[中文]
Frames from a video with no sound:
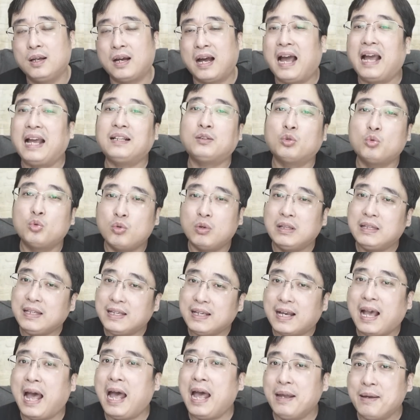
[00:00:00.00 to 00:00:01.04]
还脱离
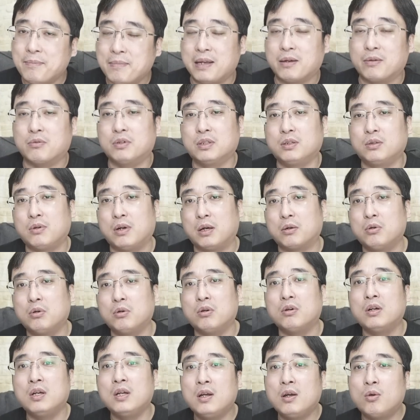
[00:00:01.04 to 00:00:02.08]
开美国的管
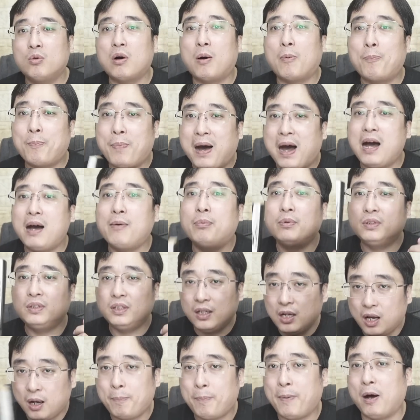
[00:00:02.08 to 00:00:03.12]
控？我巴不
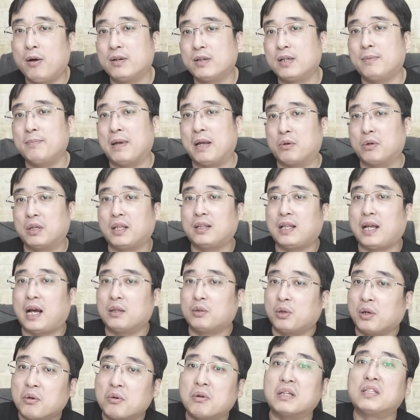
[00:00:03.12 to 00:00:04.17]
得抱着美国的大
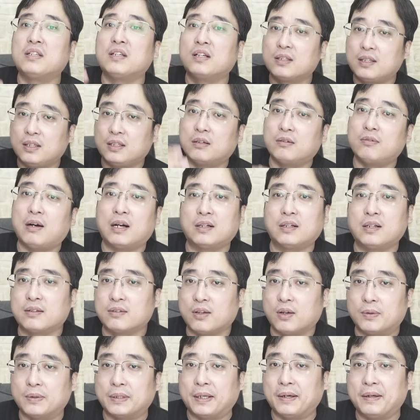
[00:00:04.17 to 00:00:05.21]
腿，我经济能往上
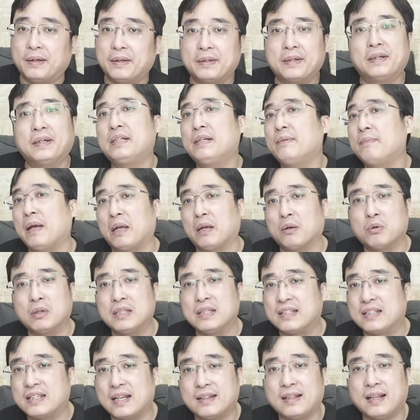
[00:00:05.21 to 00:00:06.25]
走呢。可是美国，你
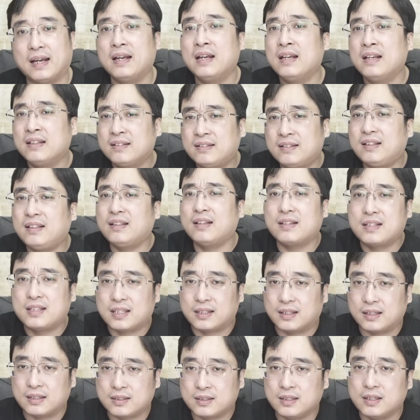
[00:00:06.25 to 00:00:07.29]
现在自己
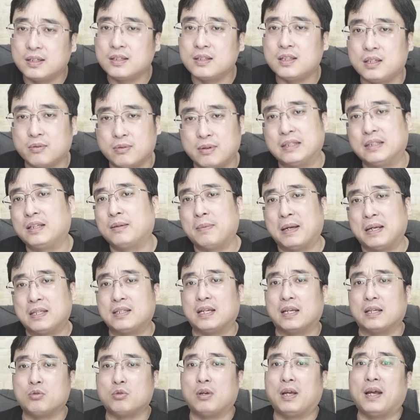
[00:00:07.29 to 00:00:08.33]
的经济问题没
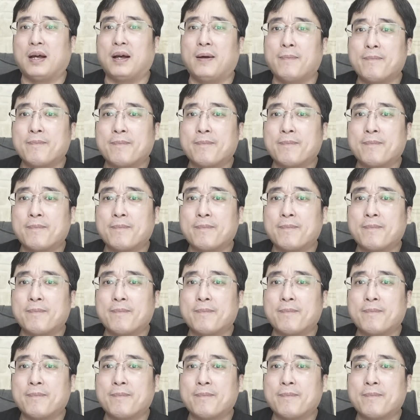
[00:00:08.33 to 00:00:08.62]
解决呀，